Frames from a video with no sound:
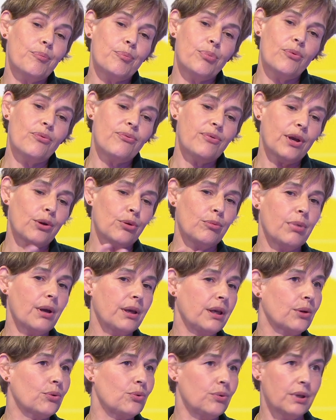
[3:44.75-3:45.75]
peut faire une
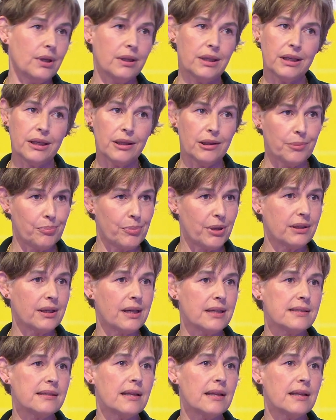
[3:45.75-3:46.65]
barrière cutanée qui n'est pas très